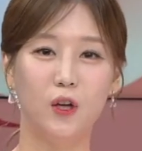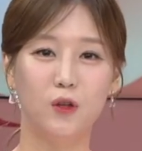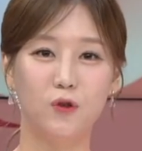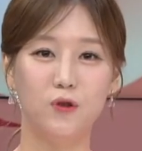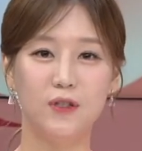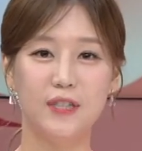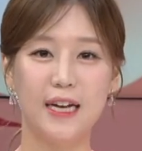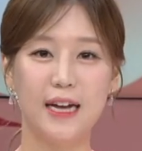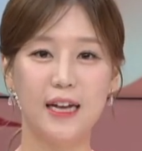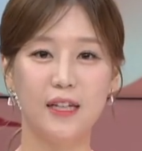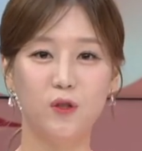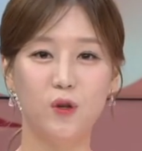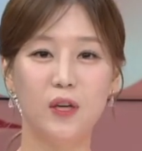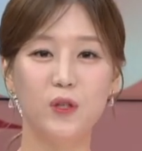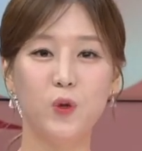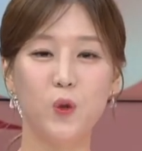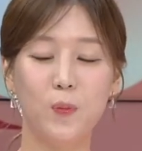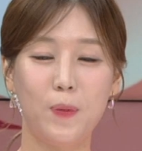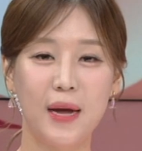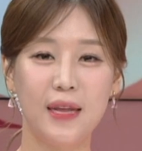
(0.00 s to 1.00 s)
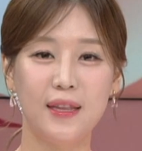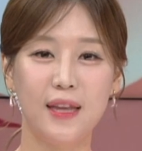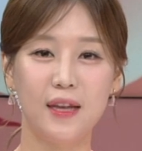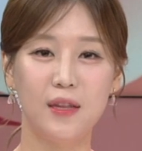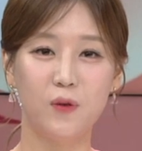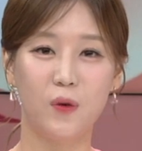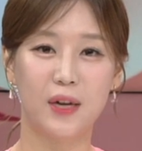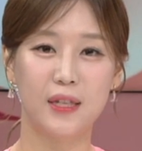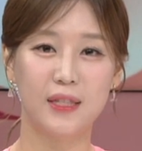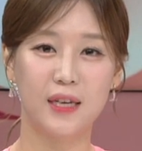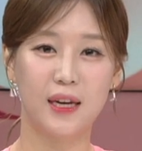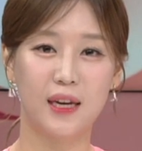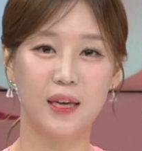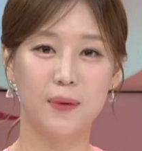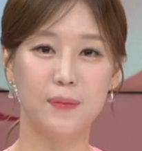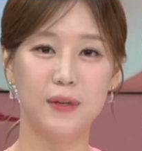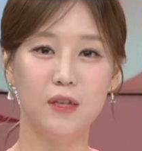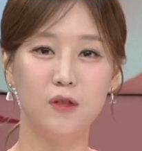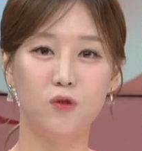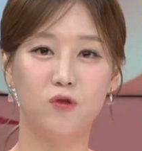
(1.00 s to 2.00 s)
투자의 최종 판단과
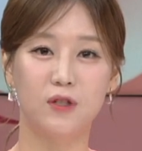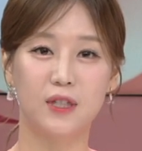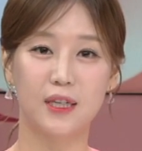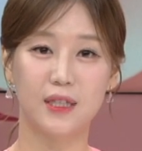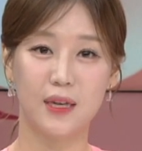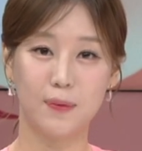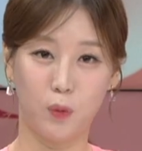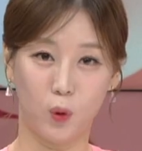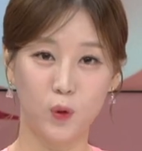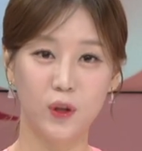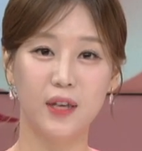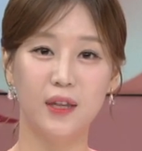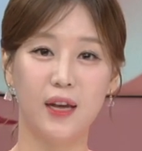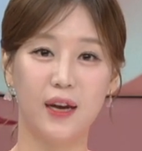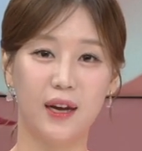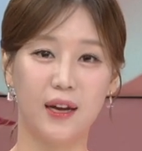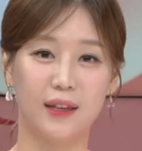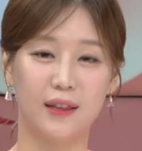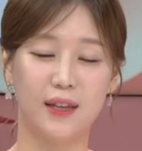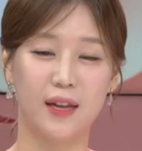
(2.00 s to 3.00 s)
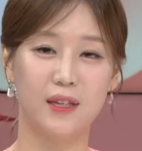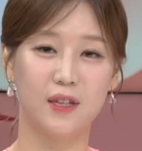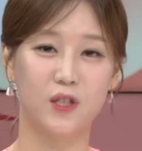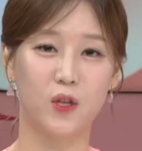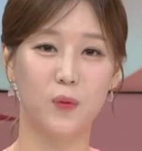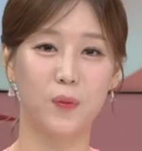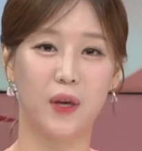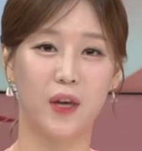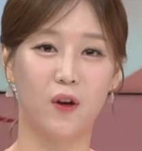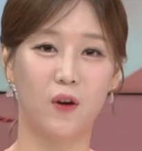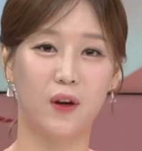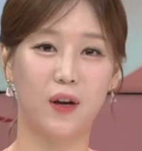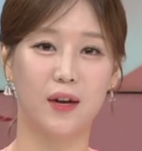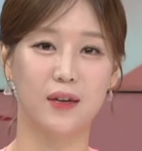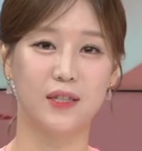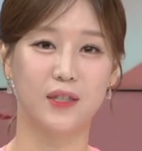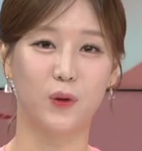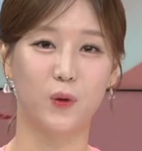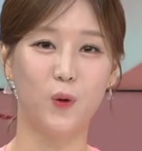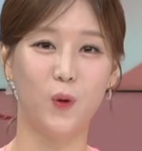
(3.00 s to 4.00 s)
책임은 투자자 본인에게 있다는 점
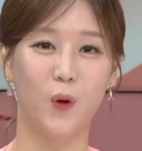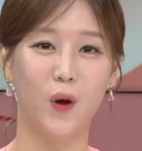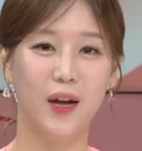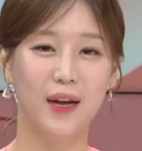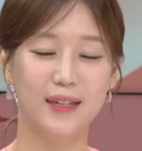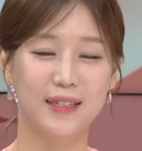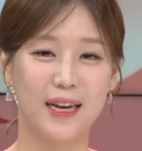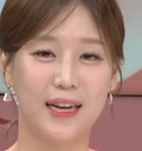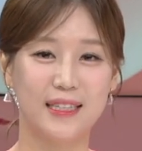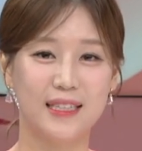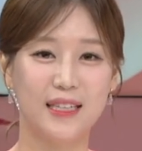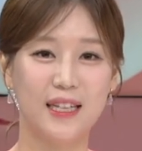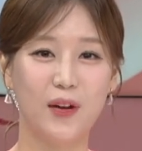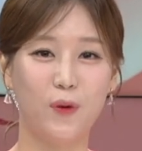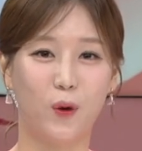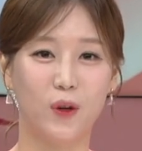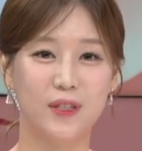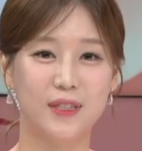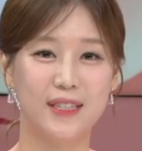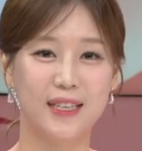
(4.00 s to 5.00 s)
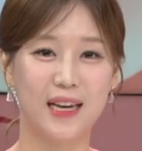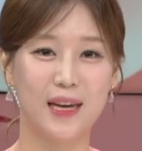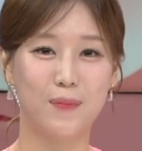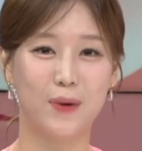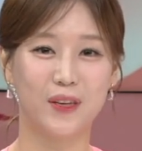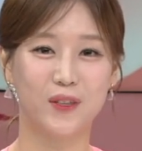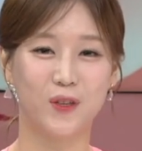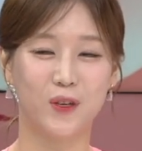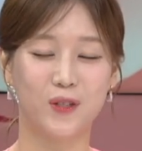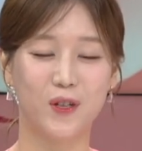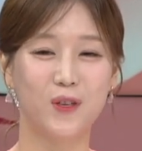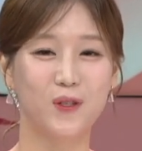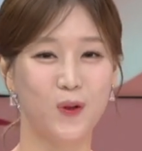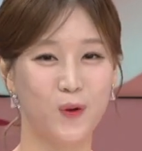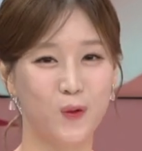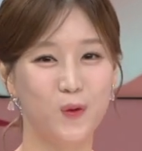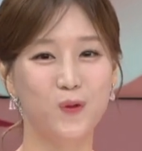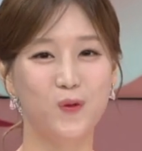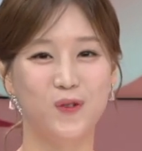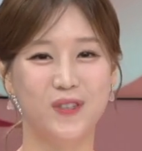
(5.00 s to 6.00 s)
기억하시고 자신의 원칙에 맞춰서
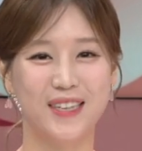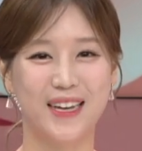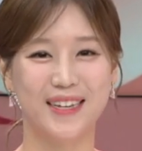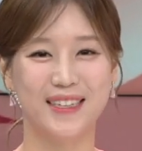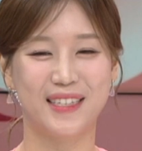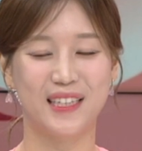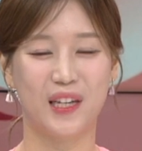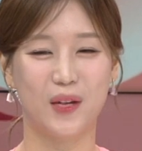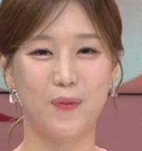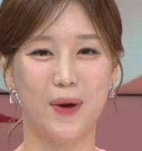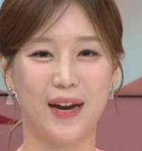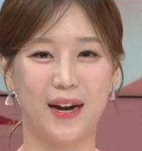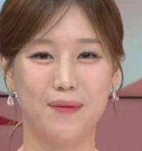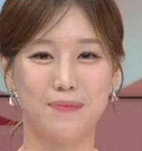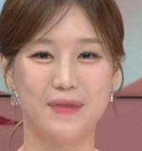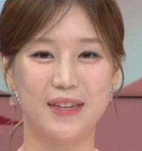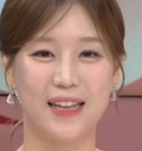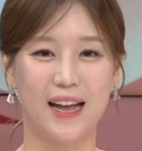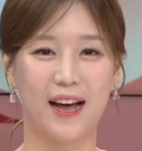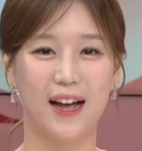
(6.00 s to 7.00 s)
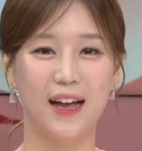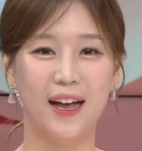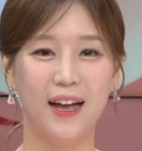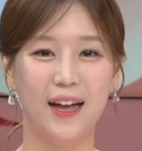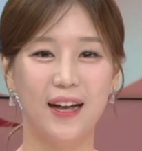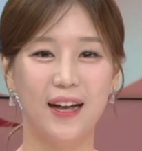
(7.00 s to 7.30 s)
성공 투자하시기 바랍니다.